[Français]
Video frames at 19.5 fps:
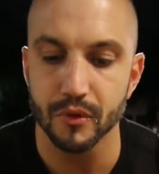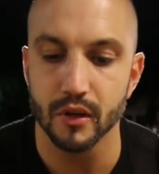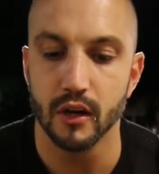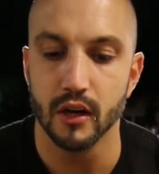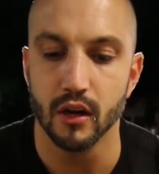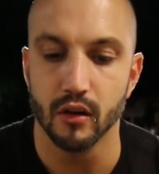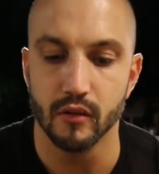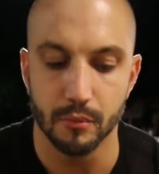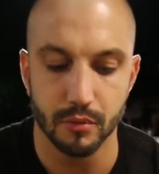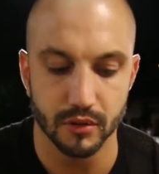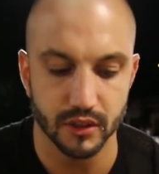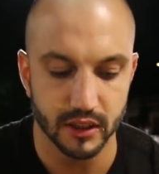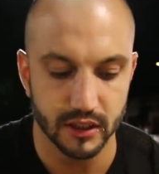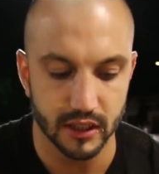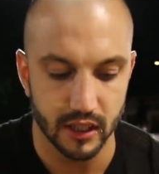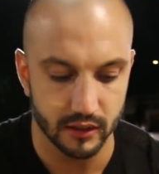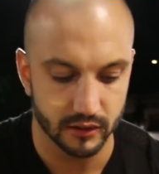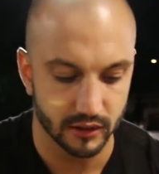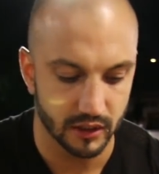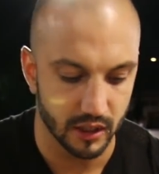Voilà, on va poser
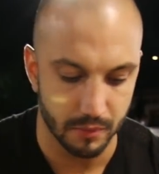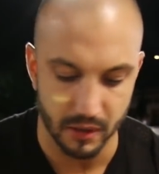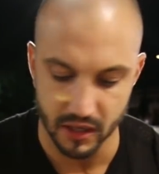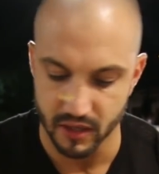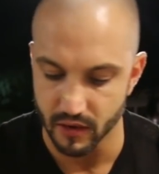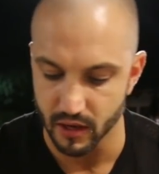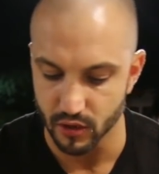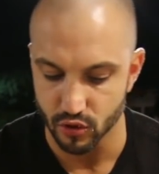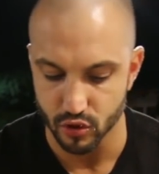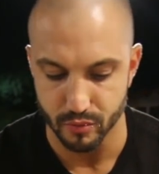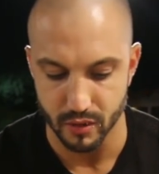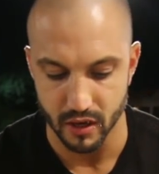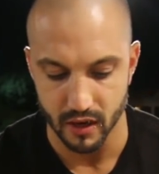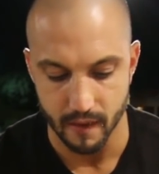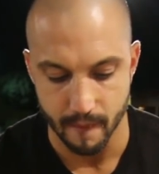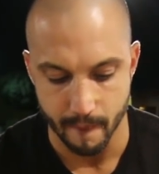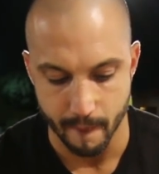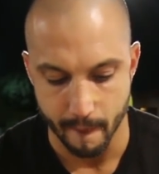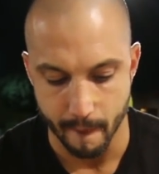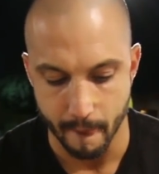ça, c'est Ipek qui va
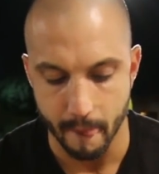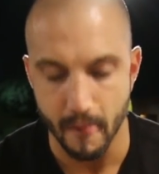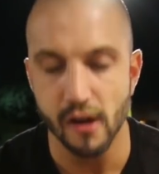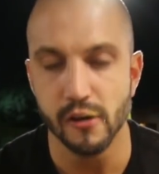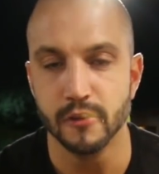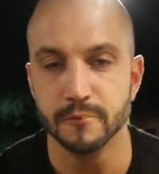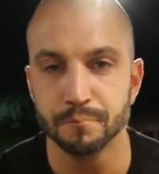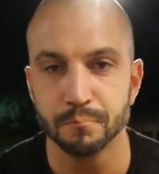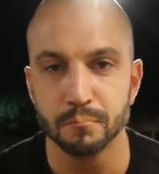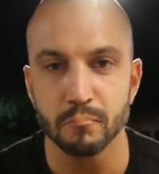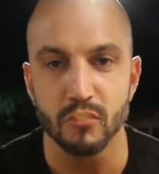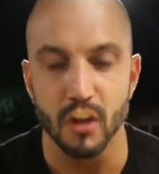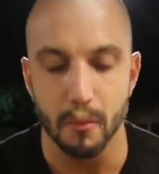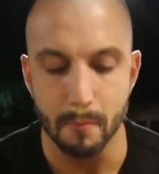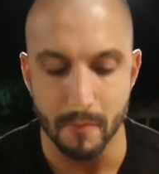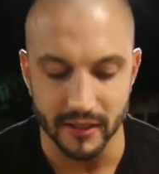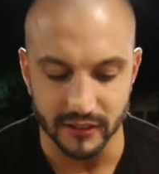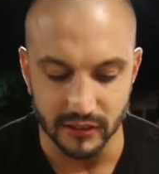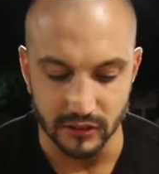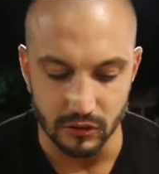récupérer.
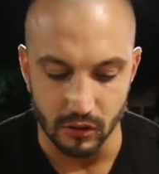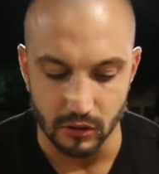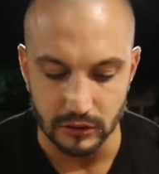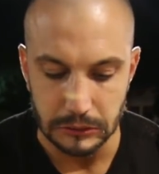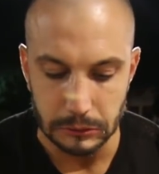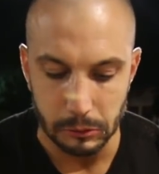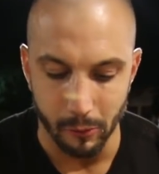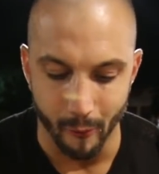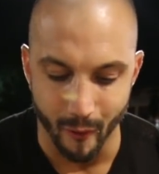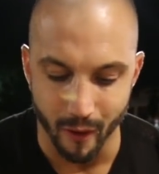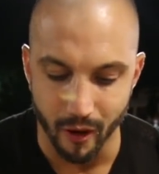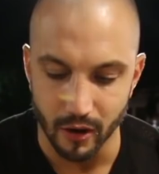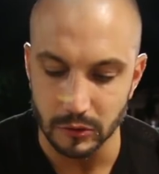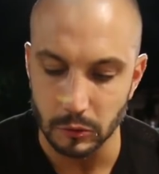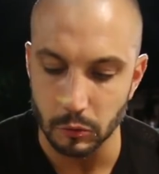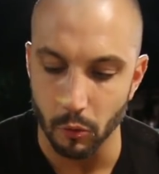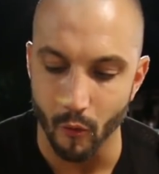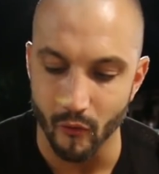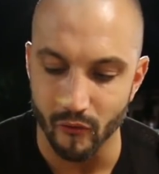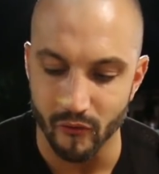Maintenant,
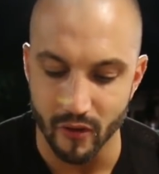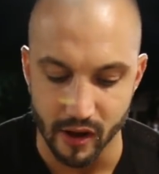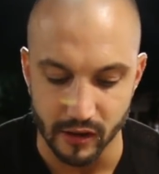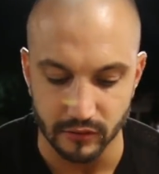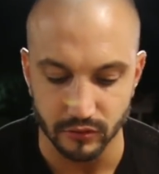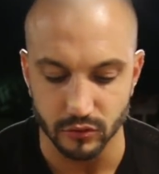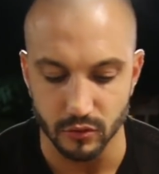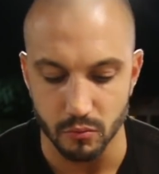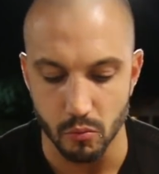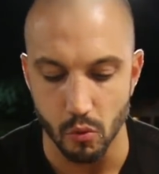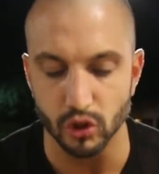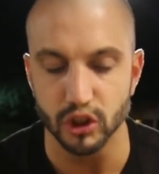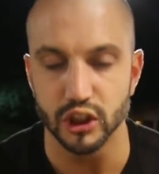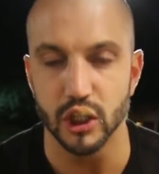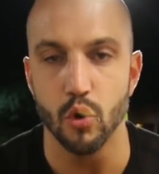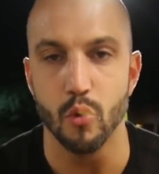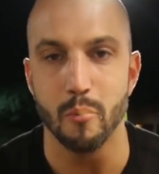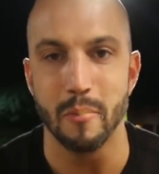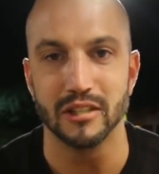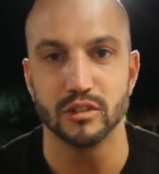on va
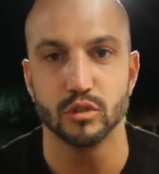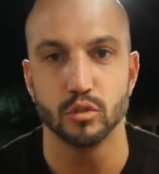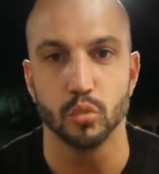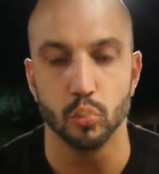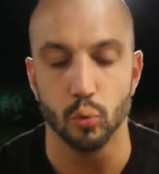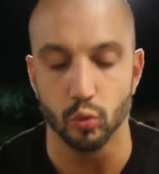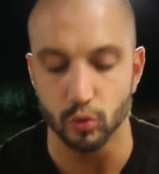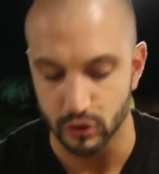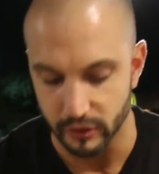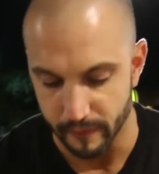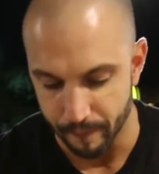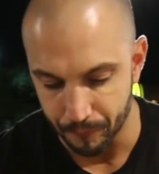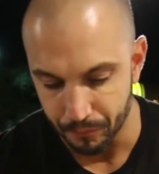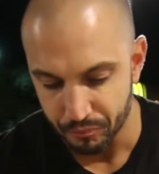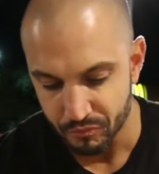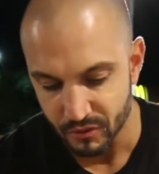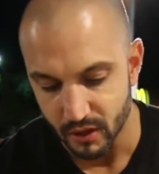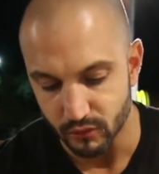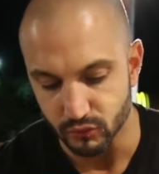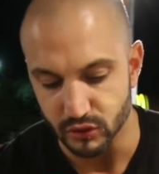manger le mastodonte.
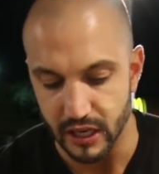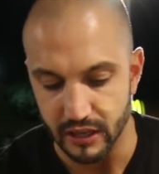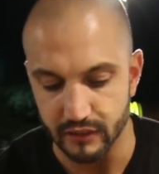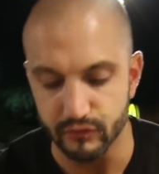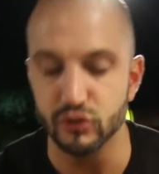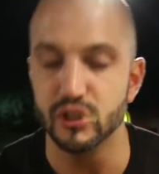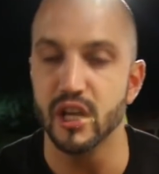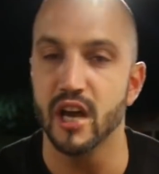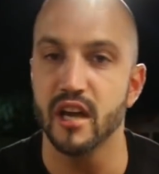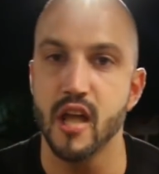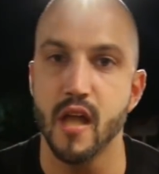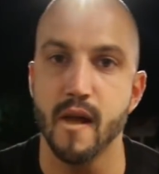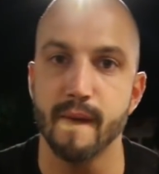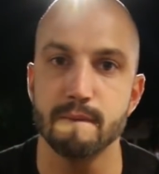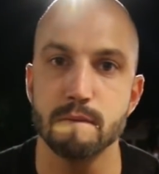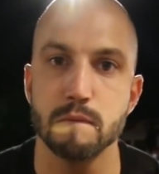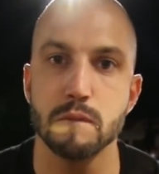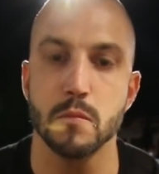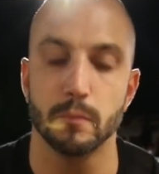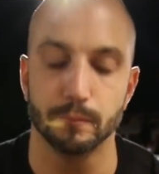Vous avez vu derrière,
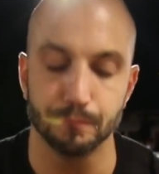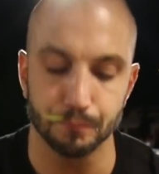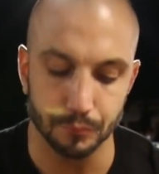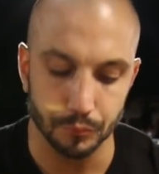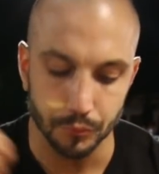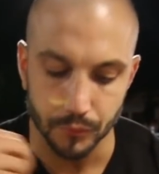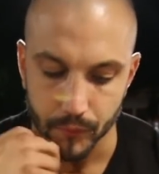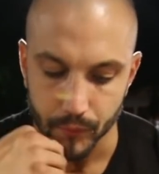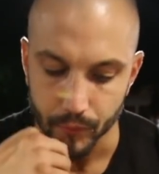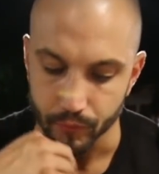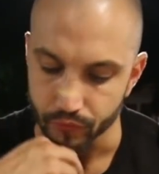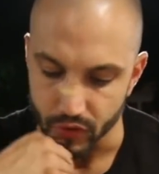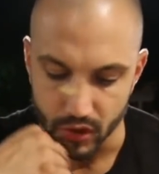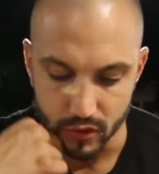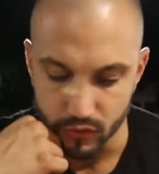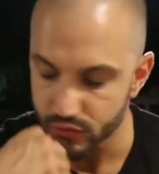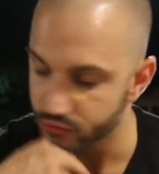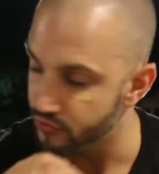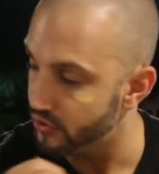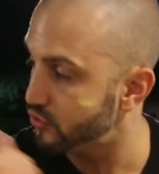
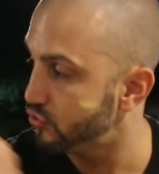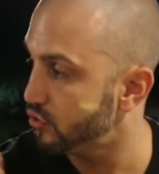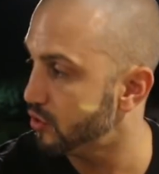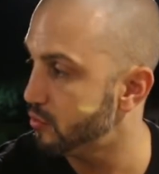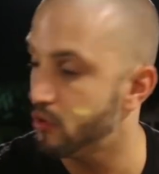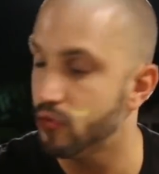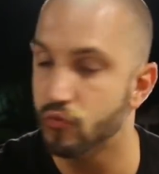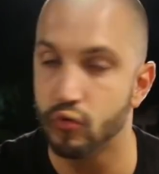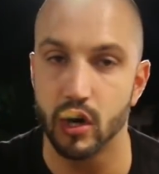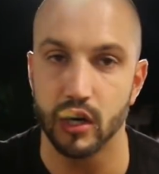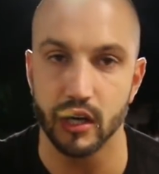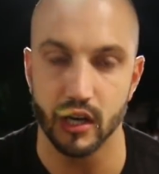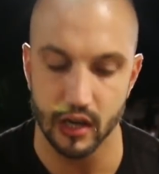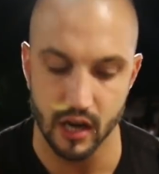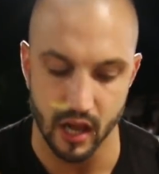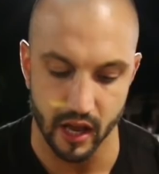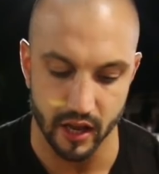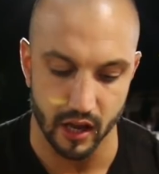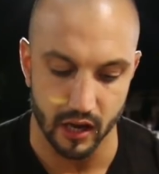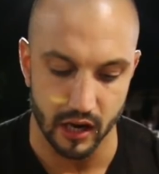vous devez sûrement voir
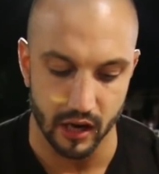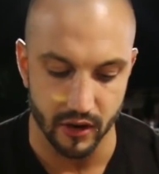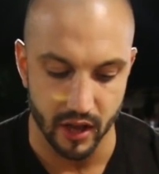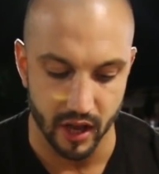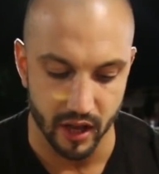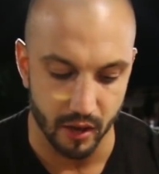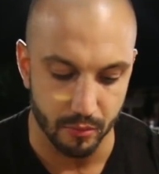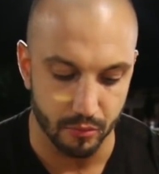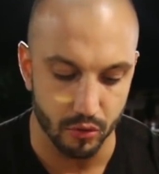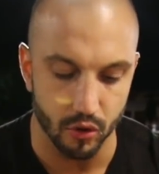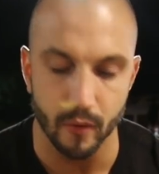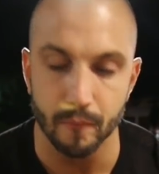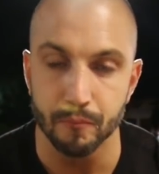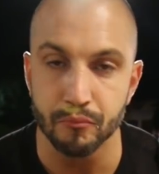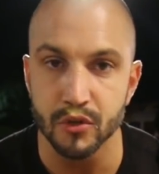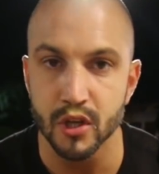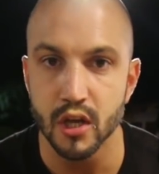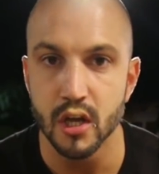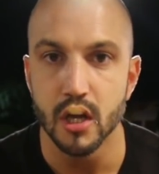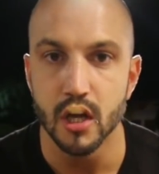en arrière-plan
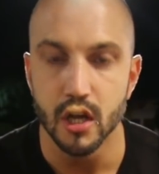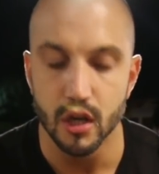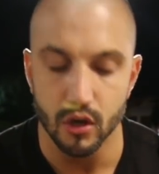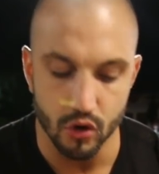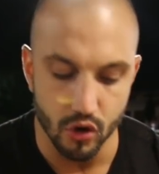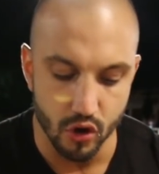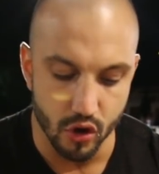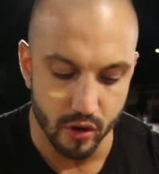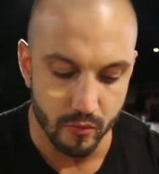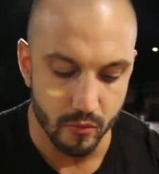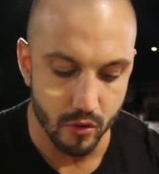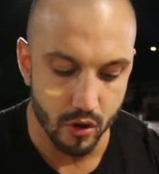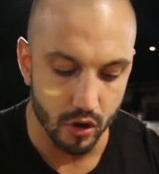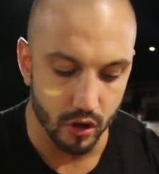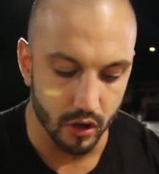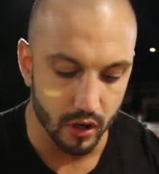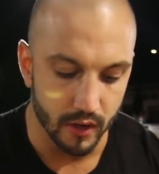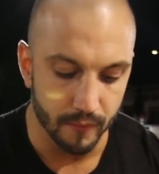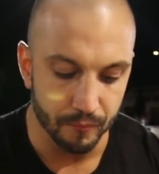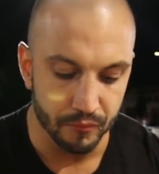le Hummer.